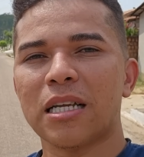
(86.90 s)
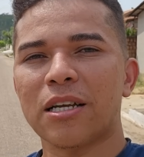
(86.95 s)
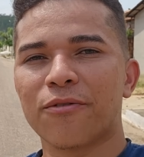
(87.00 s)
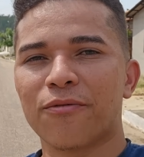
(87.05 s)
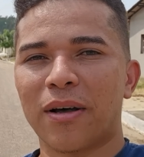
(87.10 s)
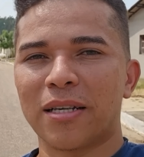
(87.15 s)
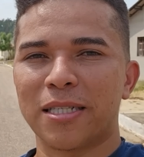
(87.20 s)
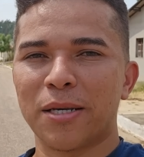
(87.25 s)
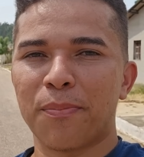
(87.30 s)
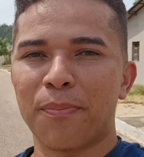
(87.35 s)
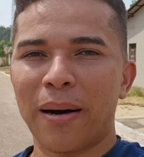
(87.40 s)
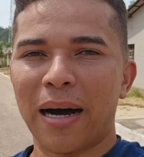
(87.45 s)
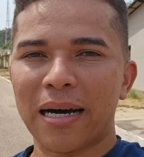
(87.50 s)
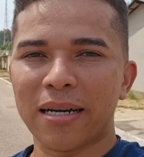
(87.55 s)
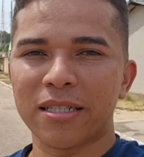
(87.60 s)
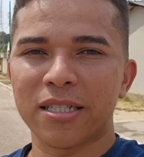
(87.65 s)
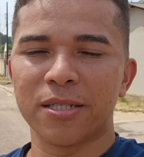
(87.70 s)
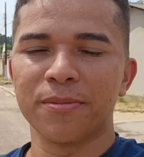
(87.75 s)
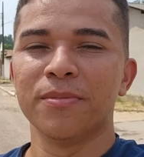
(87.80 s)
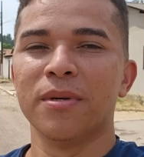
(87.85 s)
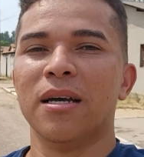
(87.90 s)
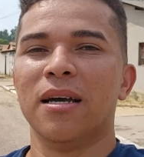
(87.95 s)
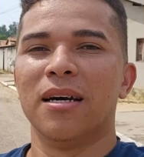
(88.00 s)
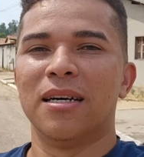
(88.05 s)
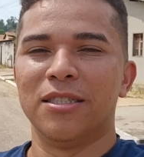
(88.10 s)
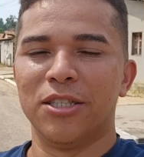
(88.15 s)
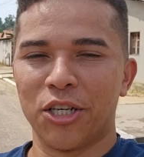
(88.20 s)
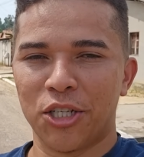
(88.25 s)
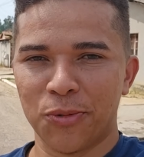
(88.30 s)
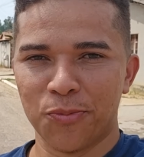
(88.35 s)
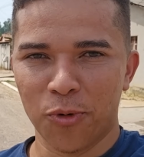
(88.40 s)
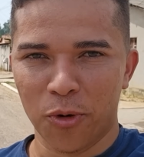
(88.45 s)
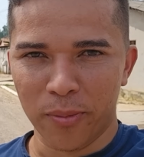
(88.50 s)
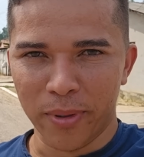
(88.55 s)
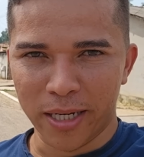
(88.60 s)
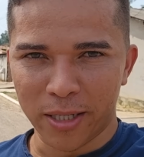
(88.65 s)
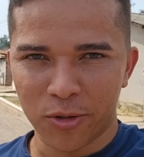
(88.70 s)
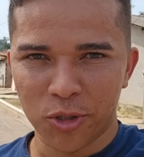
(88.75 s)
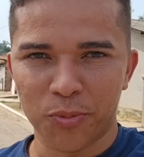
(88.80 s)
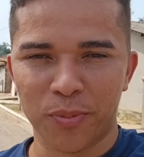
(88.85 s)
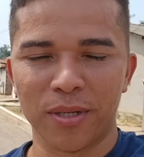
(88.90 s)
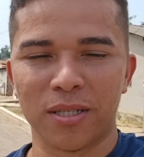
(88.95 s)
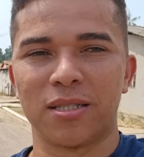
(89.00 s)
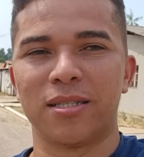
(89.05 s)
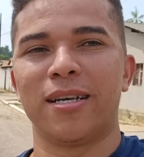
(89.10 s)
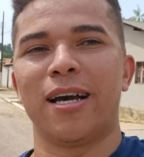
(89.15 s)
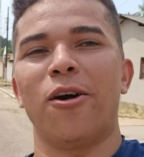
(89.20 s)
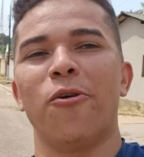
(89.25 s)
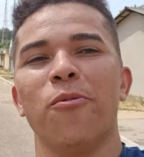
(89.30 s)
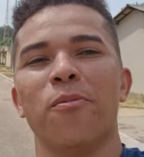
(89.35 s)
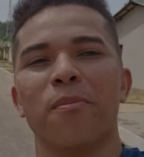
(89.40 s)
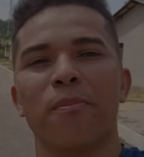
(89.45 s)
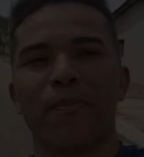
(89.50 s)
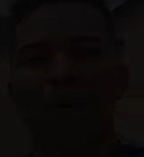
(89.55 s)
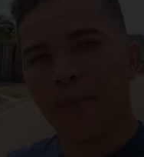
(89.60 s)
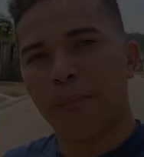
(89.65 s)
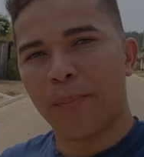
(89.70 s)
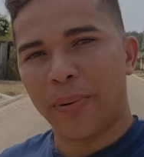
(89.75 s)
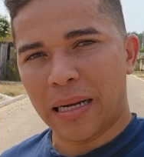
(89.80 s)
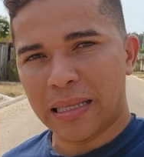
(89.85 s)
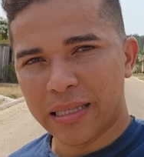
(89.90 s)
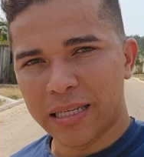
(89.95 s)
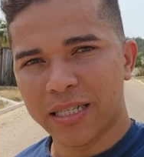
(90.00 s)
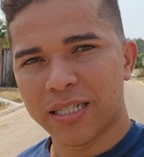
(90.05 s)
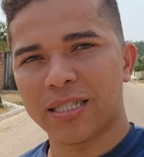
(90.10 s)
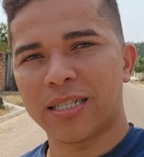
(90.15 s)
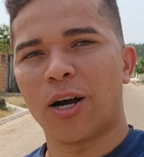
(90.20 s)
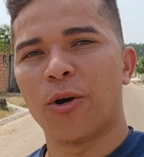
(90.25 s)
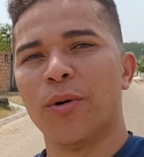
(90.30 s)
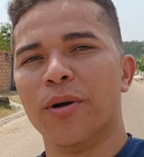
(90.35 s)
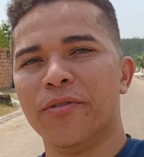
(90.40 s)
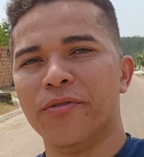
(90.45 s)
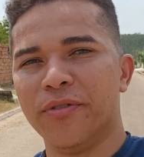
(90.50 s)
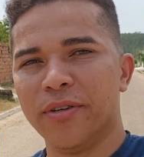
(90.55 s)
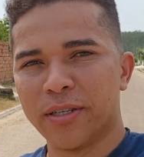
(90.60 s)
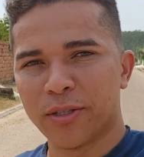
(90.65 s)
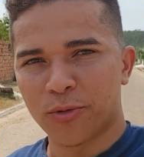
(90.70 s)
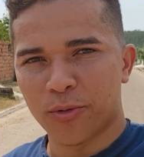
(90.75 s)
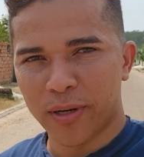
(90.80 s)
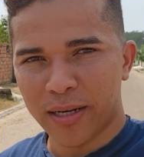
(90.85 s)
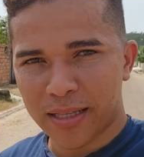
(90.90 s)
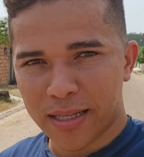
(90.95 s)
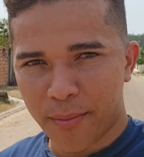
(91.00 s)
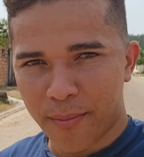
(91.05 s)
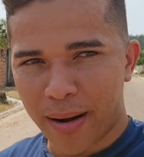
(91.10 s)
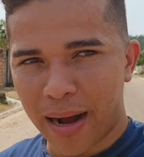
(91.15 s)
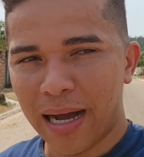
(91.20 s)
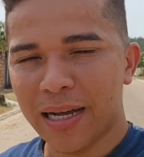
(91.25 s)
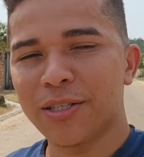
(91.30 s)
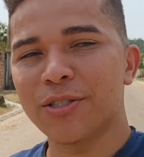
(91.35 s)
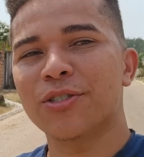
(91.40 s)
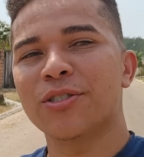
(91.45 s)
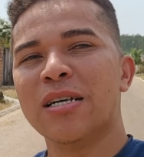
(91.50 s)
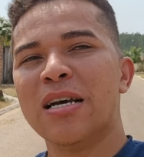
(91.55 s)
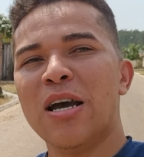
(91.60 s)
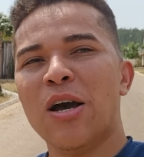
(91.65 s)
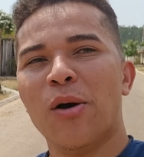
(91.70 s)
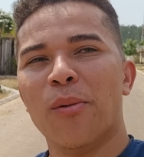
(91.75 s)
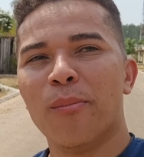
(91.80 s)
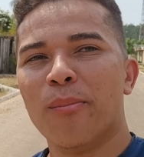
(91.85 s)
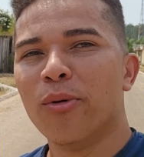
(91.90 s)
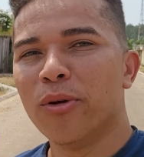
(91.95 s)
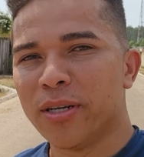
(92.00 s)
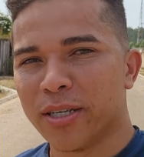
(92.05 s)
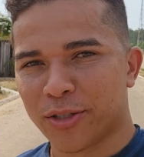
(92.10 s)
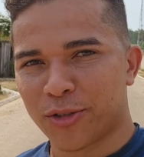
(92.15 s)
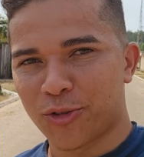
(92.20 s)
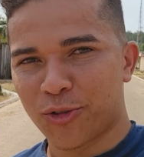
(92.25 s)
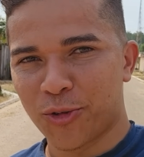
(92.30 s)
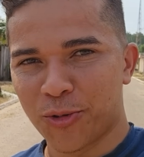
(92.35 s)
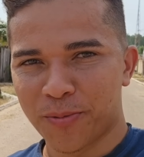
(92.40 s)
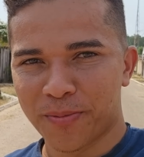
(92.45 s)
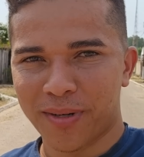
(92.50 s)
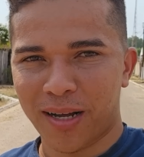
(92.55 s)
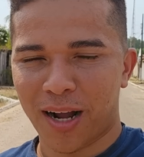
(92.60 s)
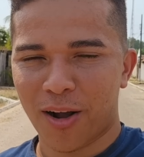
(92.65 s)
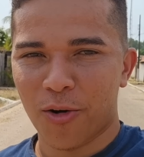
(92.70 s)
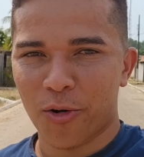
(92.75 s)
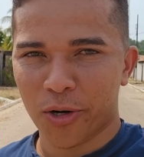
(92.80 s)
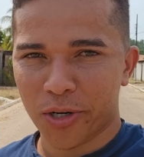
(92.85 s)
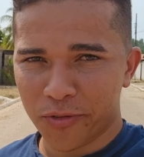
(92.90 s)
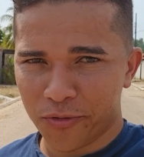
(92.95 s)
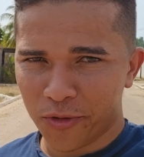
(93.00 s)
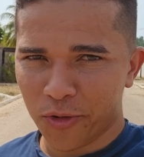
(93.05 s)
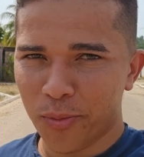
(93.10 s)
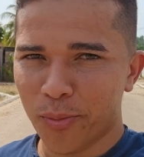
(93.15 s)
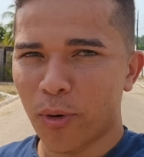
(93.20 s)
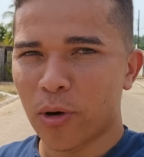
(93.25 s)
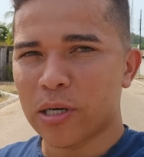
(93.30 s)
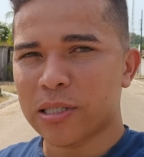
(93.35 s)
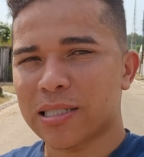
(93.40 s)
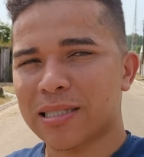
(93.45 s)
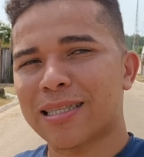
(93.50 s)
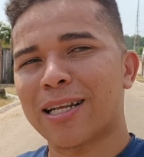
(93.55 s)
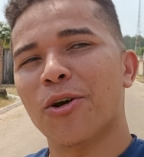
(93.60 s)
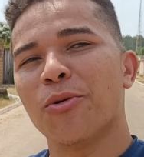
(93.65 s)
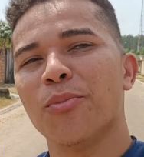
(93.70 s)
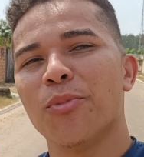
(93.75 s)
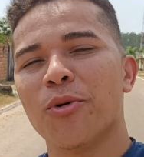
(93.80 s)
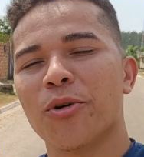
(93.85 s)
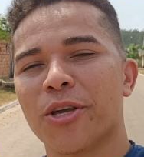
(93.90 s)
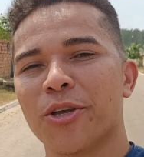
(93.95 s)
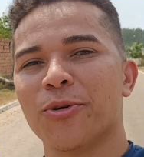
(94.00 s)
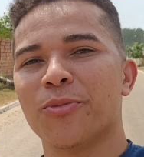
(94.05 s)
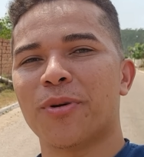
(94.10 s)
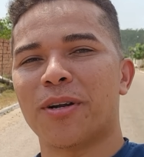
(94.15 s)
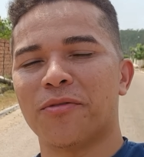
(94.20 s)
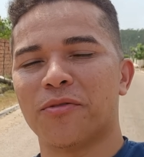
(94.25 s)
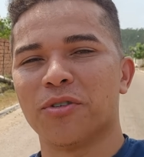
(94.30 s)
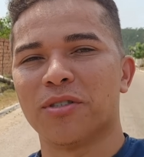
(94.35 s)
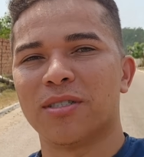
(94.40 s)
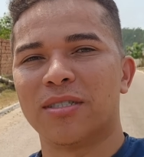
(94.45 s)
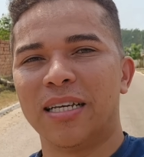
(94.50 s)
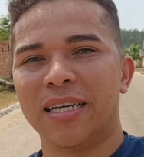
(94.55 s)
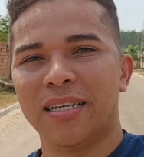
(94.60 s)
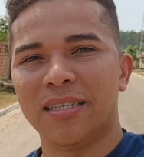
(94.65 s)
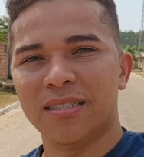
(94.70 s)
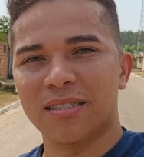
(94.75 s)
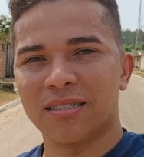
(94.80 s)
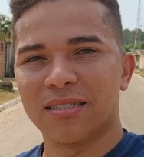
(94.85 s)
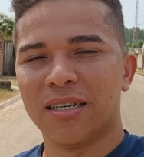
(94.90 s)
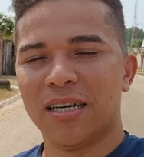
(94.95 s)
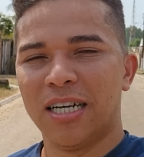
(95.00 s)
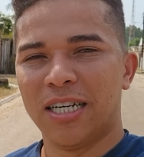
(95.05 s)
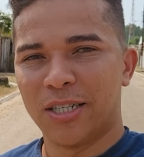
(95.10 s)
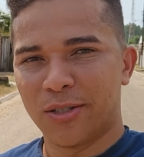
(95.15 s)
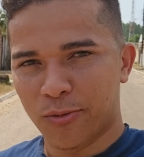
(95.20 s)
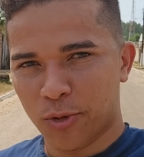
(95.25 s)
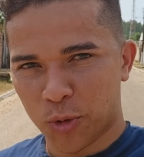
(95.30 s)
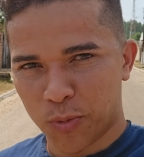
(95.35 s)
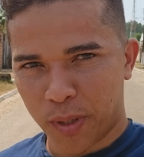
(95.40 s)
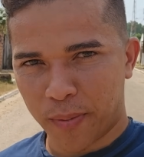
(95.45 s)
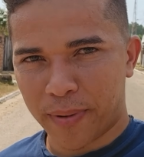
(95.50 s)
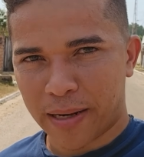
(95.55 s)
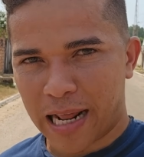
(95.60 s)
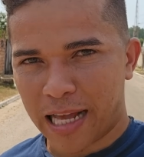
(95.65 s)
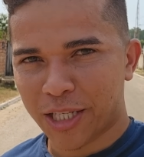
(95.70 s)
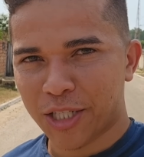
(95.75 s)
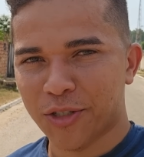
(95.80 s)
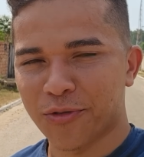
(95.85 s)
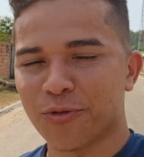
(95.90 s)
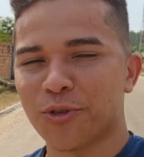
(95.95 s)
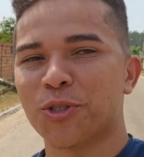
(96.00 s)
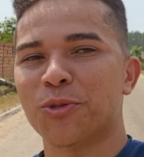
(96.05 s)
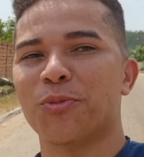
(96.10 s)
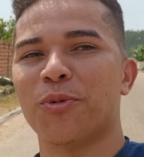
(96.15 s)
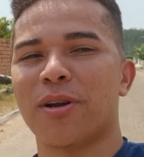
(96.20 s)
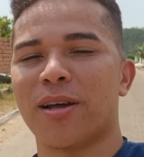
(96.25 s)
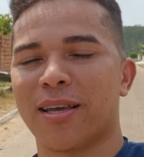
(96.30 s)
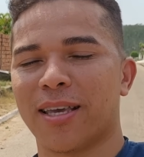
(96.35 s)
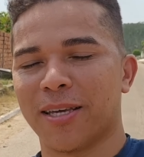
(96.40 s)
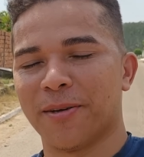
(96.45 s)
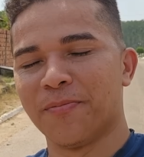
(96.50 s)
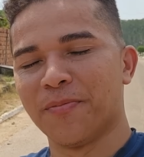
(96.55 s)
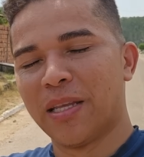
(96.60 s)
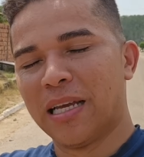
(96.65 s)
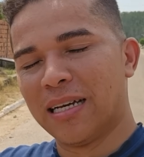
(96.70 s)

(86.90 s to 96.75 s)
fazer parte nesse momento especial para deixar o evento ainda mais bonito. Agora eu vou mostrar um pouquinho para vocês os preparativos por aqui.